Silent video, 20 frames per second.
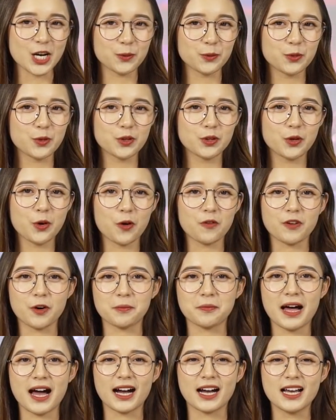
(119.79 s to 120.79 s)
trong khuôn khổ vòng
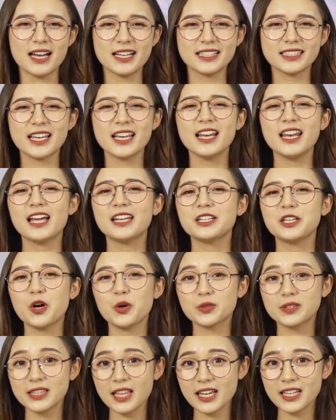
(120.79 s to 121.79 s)
bảng, thì lần
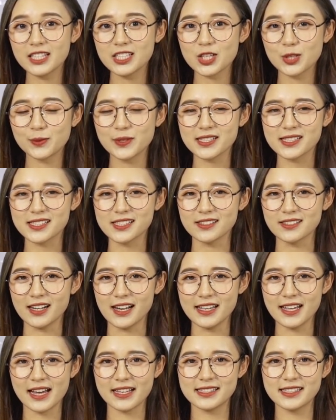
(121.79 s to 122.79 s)
đầu tiên trong lịch sử
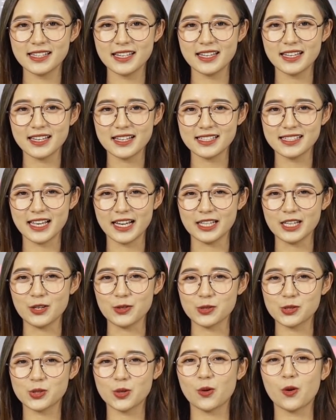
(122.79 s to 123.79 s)
AIC, giải
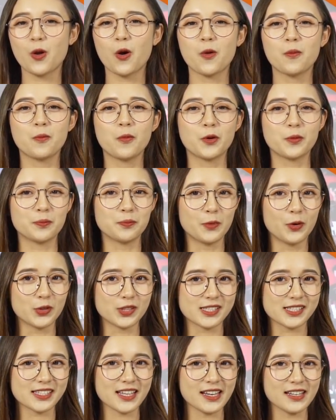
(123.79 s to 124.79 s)
đấu solo 1-1
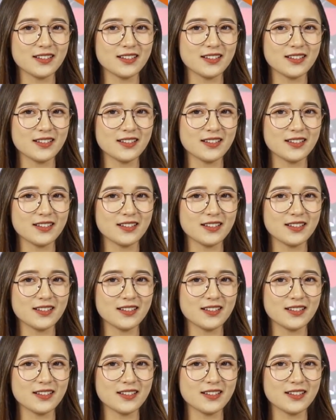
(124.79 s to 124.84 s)
sẽ